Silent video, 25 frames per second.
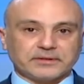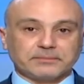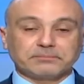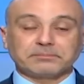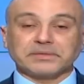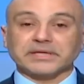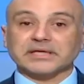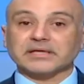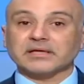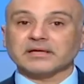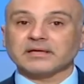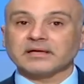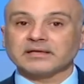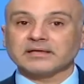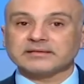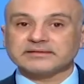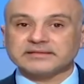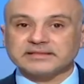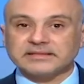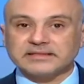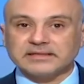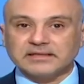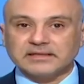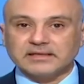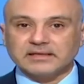
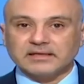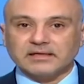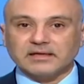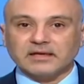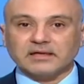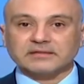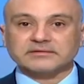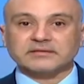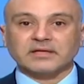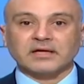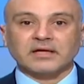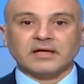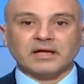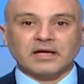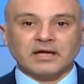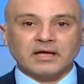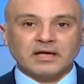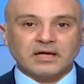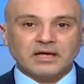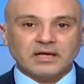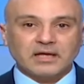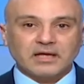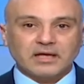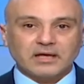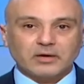ميقاتي
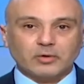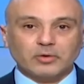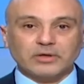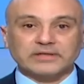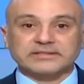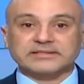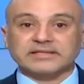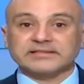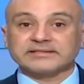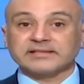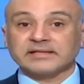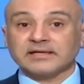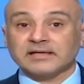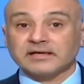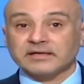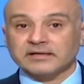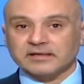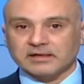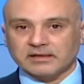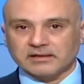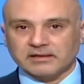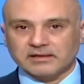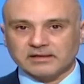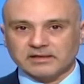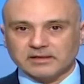أطاع
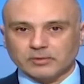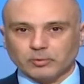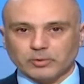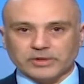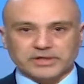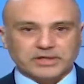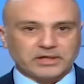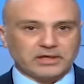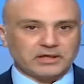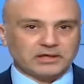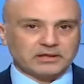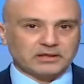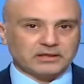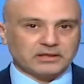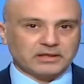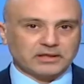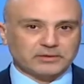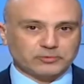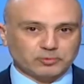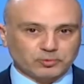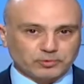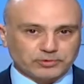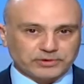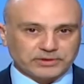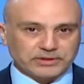وتدارى وراء
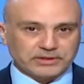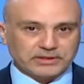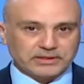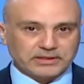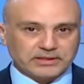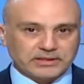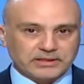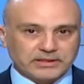القانون